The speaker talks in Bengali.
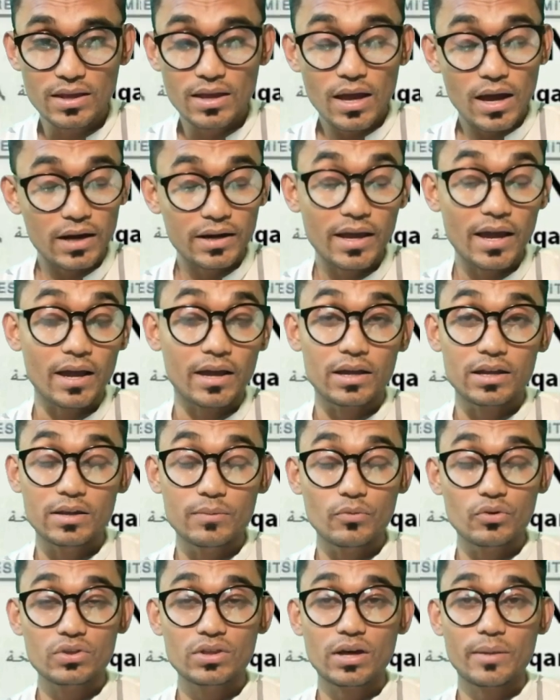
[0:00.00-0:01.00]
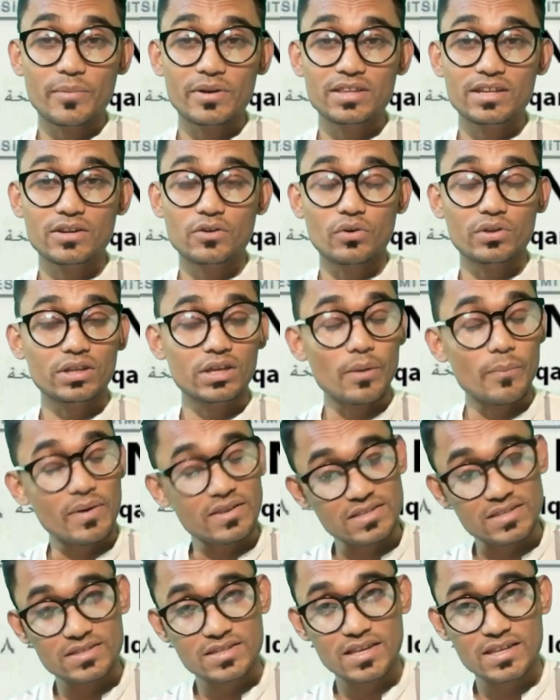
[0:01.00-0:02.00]
আর হ্যাঁ এরই মধ্যে আমাদেরকে অনেকে
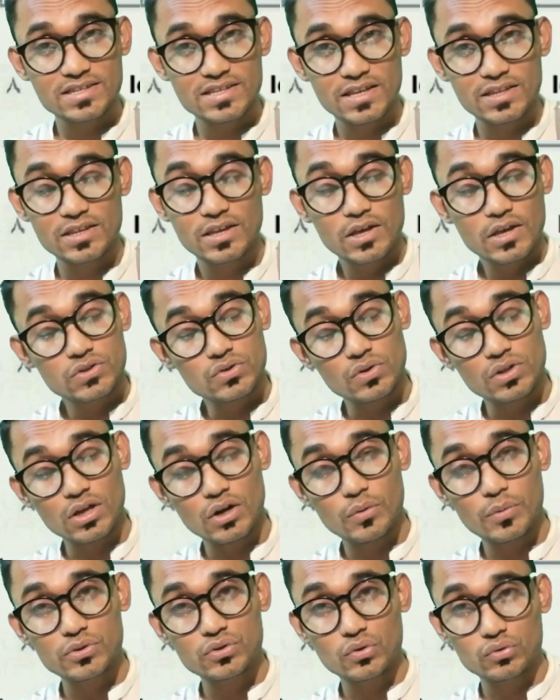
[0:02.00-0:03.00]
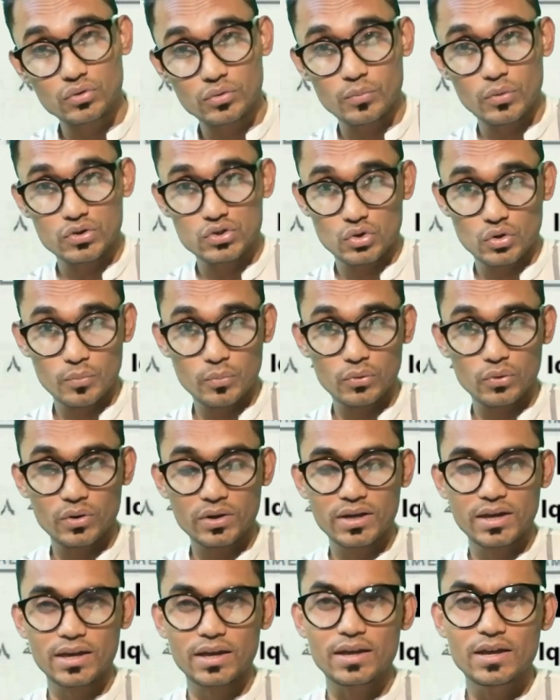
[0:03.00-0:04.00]
মেসেজ দিয়েছেন সৌদি আরবের নতুন বছর
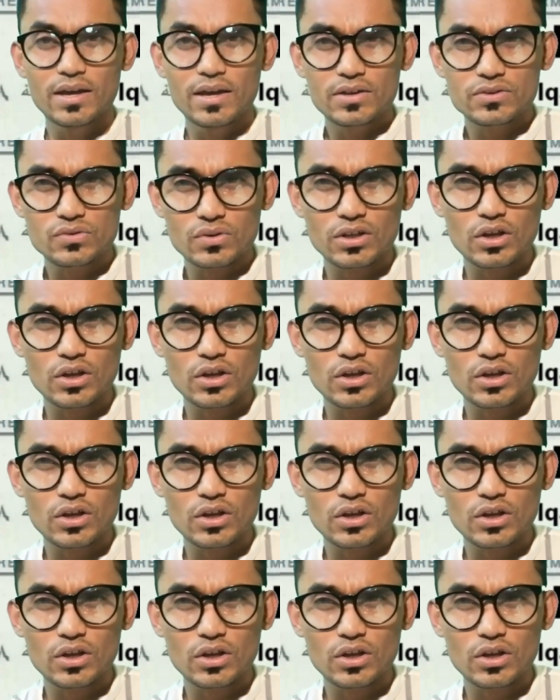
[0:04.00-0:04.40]
উপলক্ষে সৌদি